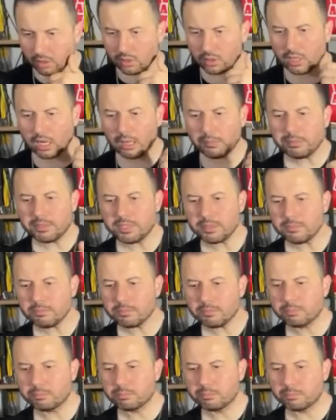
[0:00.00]
Ya
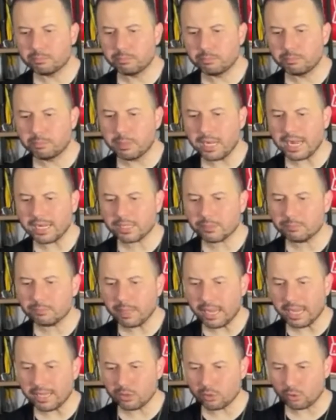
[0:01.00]
bizim Berk
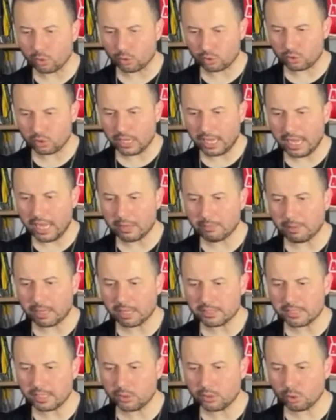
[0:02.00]
Belkgöz eğer
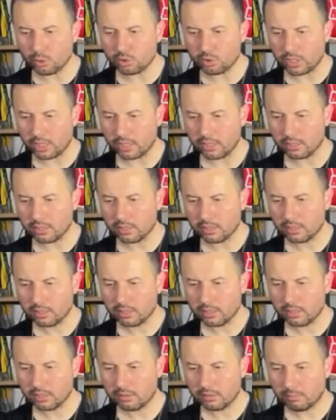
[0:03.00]
bahsediyorsa
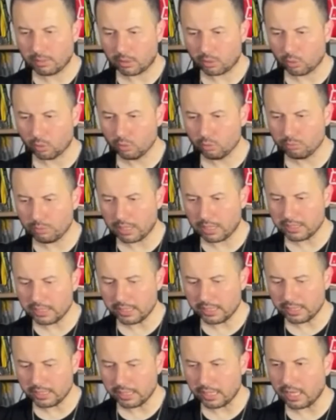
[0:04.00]
bak onun
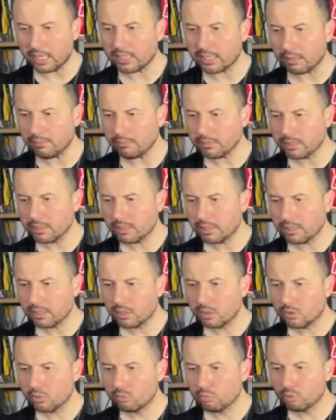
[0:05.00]
bahsettiği adam
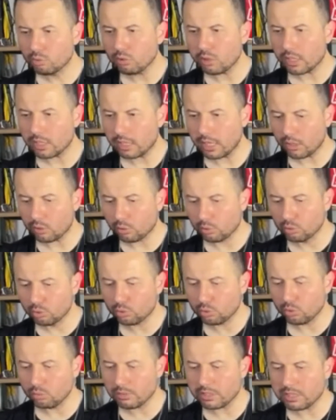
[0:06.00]
mutlaka
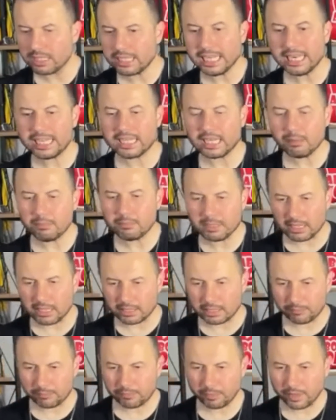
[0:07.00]
konuşulması gereken bir
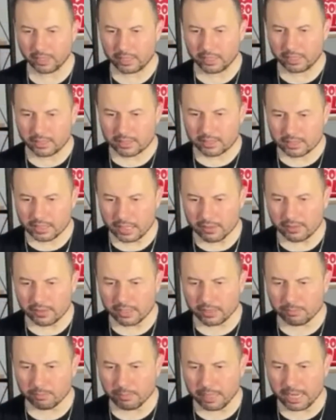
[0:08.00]
adam.
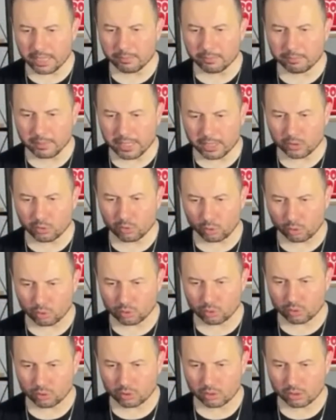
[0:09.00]
Sevgili Berk
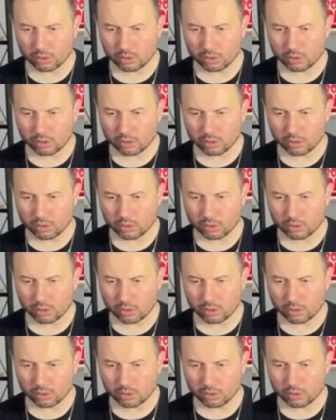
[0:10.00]
Bekgöz